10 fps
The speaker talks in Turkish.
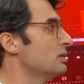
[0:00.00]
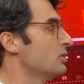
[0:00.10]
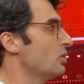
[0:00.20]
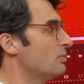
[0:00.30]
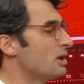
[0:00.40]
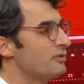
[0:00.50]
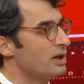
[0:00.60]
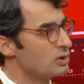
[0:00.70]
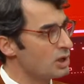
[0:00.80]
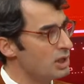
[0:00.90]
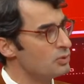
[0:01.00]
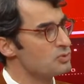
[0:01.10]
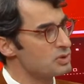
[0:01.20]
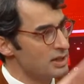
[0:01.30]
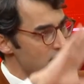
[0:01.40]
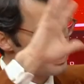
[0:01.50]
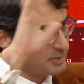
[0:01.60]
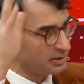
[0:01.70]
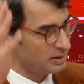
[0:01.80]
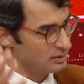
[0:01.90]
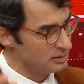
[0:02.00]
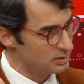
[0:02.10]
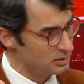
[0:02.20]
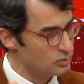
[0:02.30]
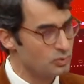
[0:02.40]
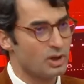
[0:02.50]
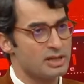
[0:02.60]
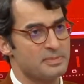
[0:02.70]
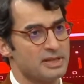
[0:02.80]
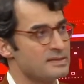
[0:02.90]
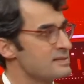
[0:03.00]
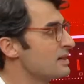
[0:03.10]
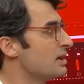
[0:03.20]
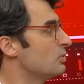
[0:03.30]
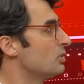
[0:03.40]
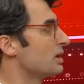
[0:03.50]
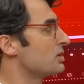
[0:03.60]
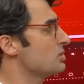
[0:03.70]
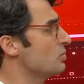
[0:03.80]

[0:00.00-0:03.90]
Ömer Faruk Kalyoncu da aynı zamanda Turkuaz Medya'nın sahibi olan kişi.